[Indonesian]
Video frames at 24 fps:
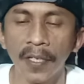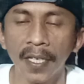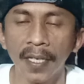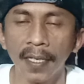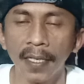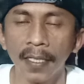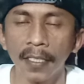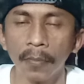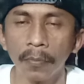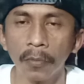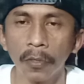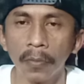
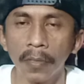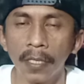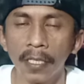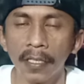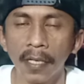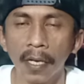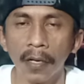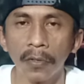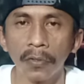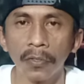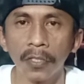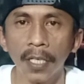Jadi sebelumnya
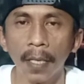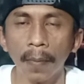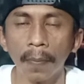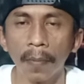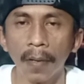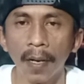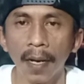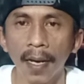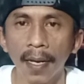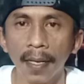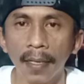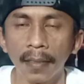saya
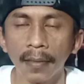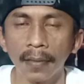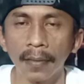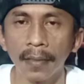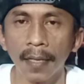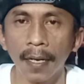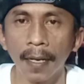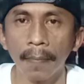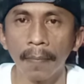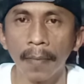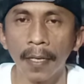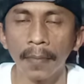ucapkan
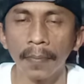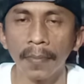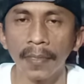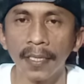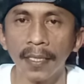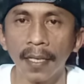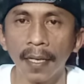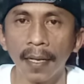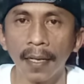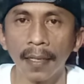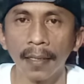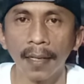selamat
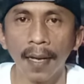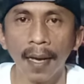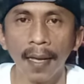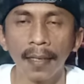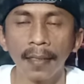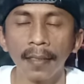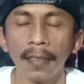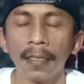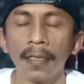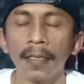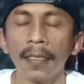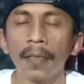
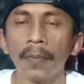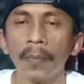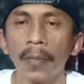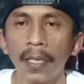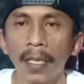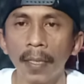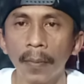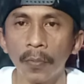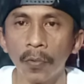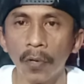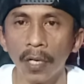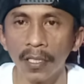menjalankan
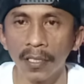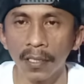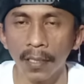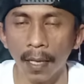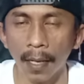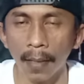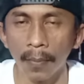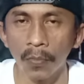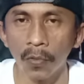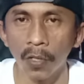ibadah puasa